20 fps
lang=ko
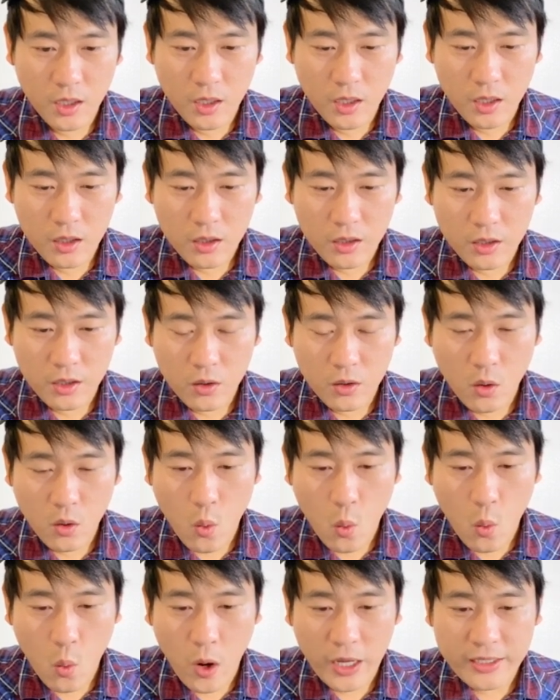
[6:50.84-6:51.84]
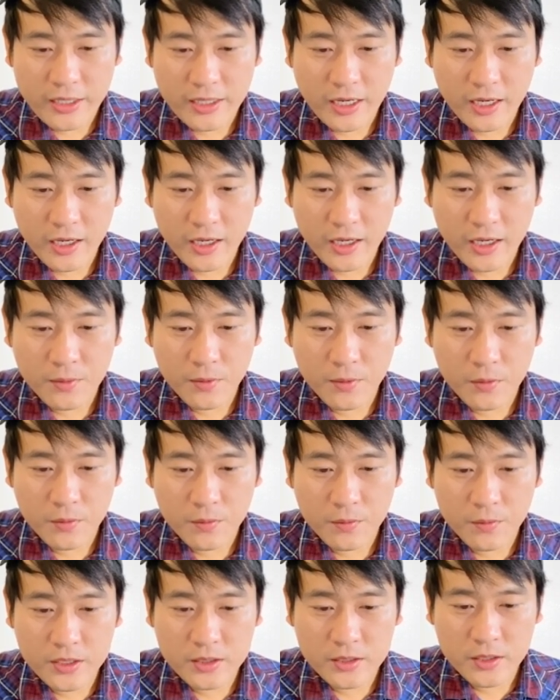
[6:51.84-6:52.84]
그리고 What type of
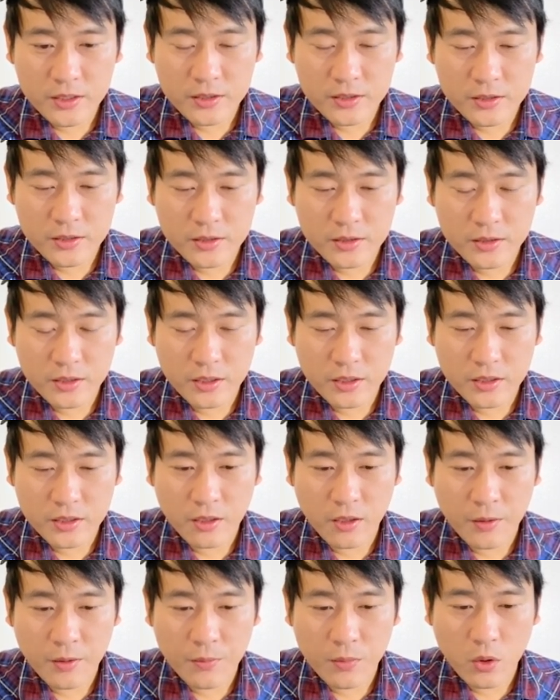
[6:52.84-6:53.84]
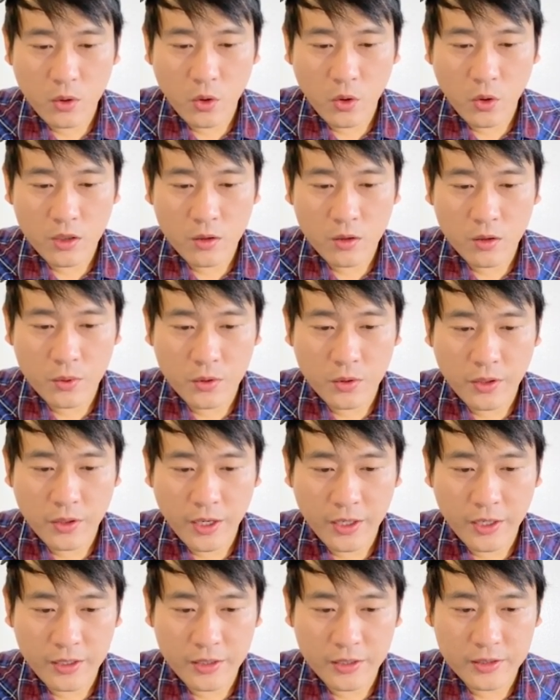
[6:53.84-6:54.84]
business did the employer
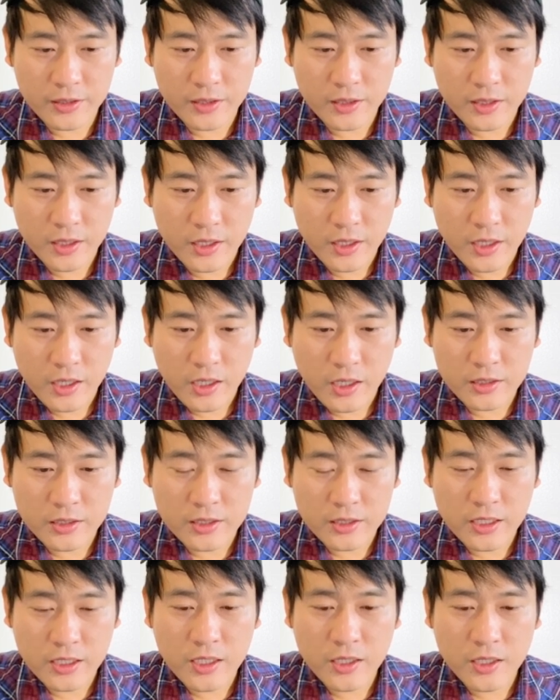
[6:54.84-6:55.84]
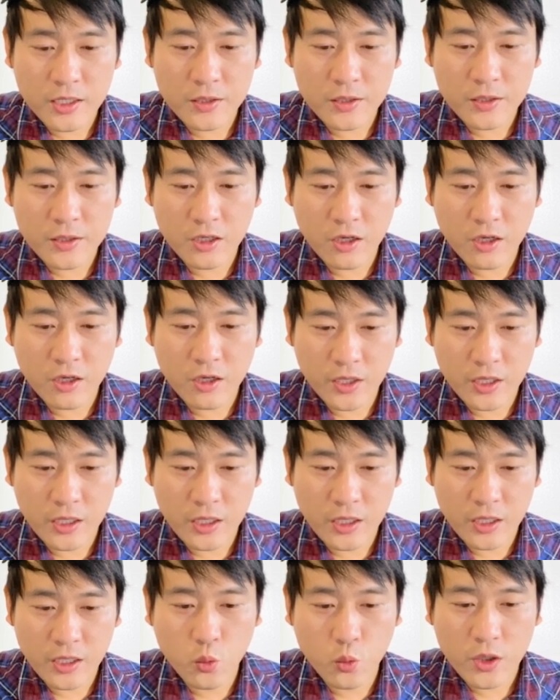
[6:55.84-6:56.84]
operate? 그러니까 이 기업이,
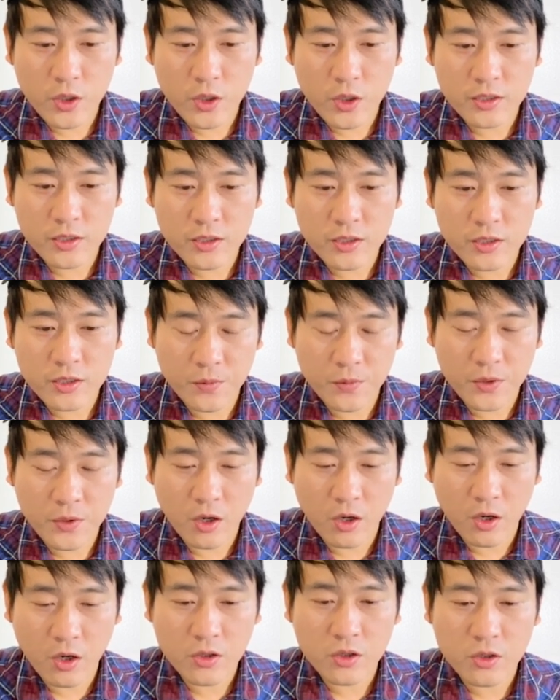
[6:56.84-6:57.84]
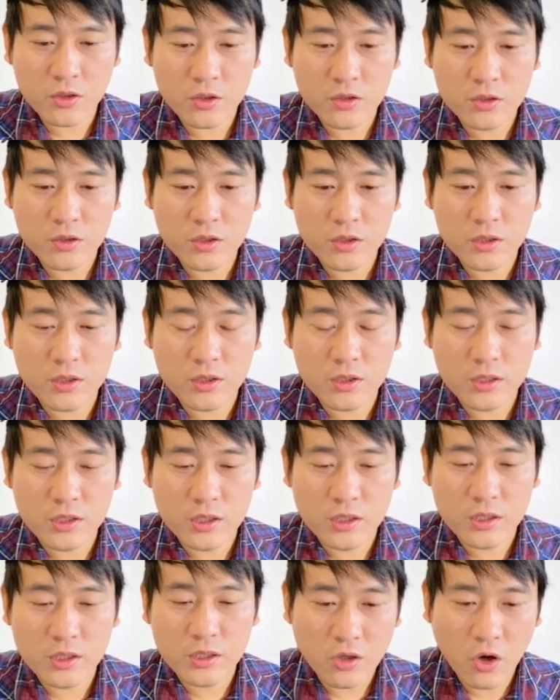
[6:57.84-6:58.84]
우버라는 기업이 어떤
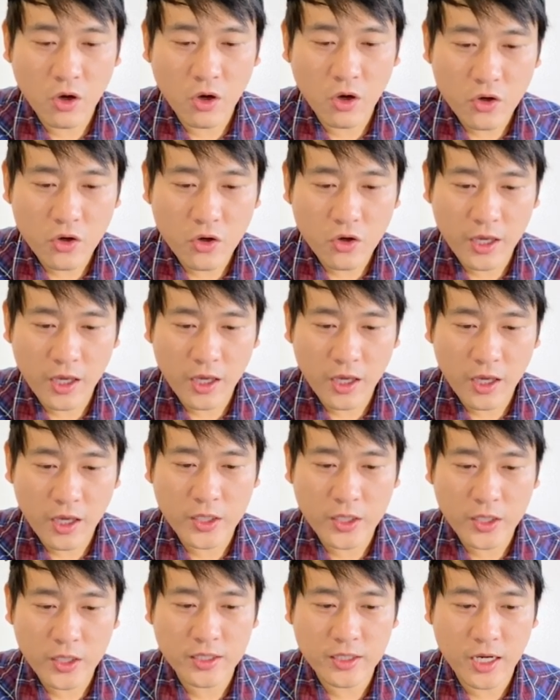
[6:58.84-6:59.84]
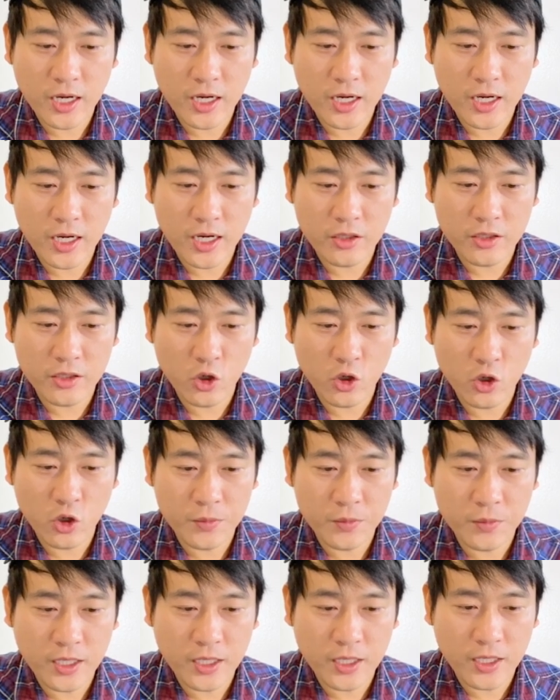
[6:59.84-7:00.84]
성격의 회사냐라는
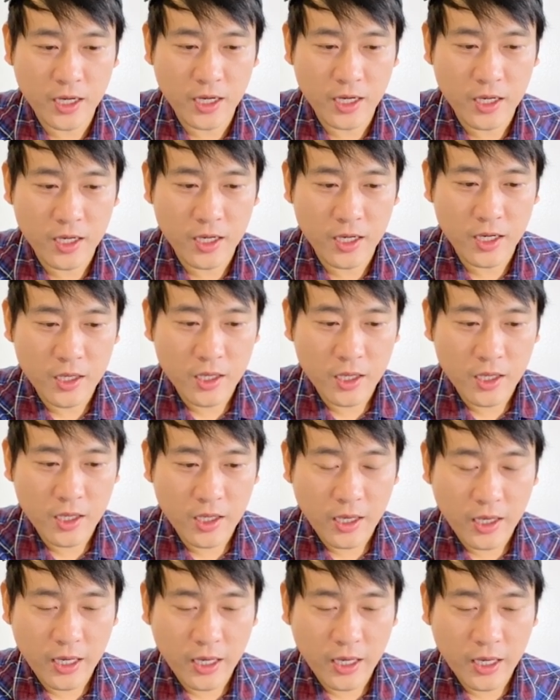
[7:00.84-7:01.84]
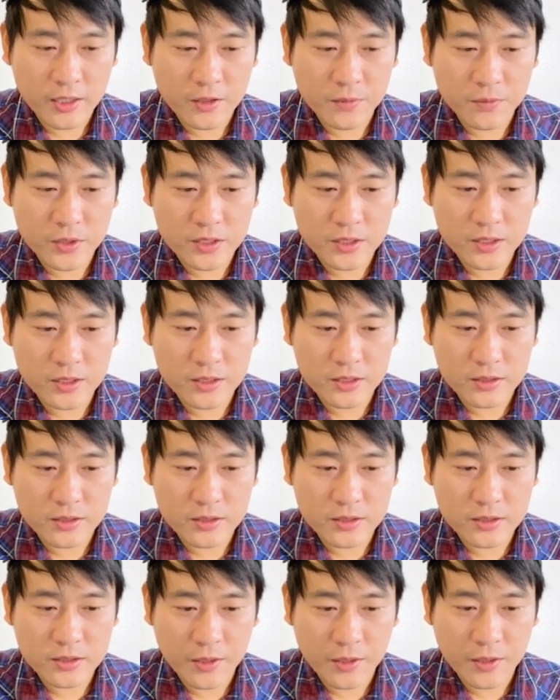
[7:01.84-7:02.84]
내용입니다. Add business
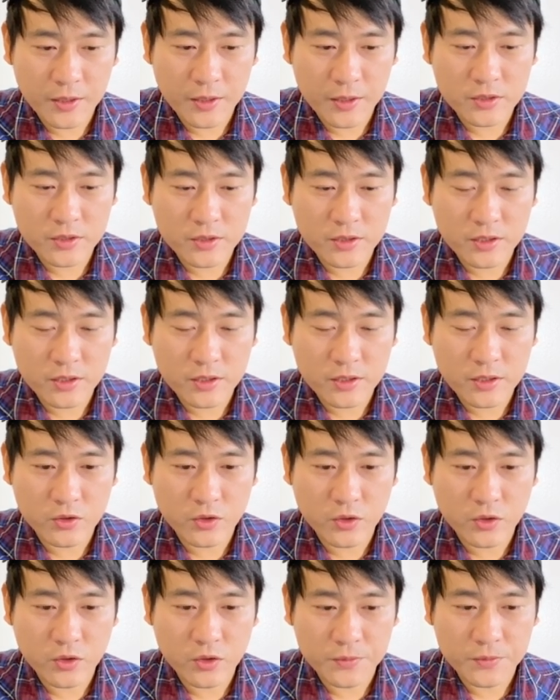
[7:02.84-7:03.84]
type 치시고요.